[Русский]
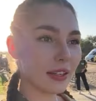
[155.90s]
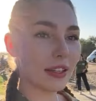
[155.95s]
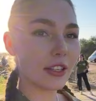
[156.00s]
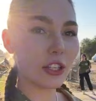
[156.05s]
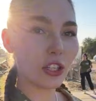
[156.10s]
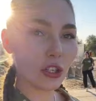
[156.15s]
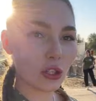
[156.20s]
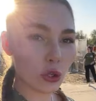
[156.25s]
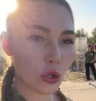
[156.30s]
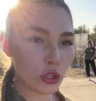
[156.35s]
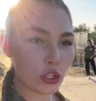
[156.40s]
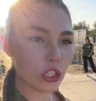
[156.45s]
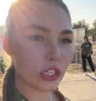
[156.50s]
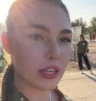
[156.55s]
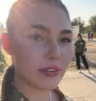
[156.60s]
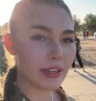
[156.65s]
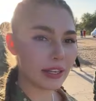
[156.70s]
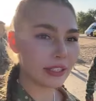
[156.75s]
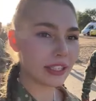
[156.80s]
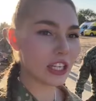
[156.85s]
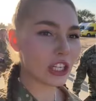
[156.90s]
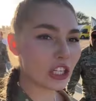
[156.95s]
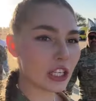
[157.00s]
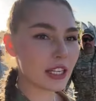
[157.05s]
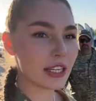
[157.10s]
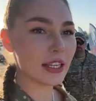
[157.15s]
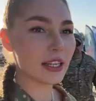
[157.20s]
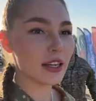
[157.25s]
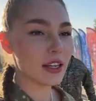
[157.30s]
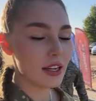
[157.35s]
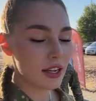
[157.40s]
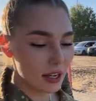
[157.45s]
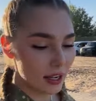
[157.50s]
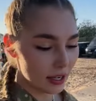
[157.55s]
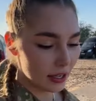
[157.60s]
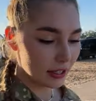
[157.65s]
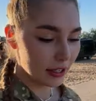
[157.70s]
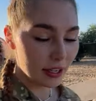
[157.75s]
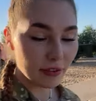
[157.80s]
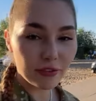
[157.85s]
600 э, человек дошли
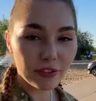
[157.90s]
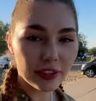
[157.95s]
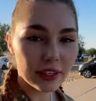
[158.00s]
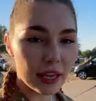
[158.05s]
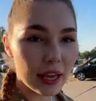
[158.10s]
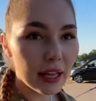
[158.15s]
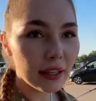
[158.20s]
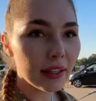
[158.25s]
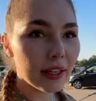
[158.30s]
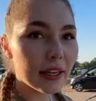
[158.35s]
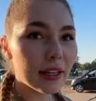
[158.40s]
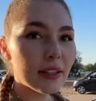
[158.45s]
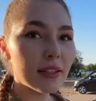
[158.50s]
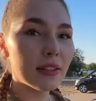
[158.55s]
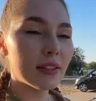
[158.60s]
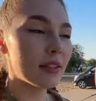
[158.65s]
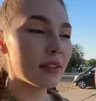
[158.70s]
до финала.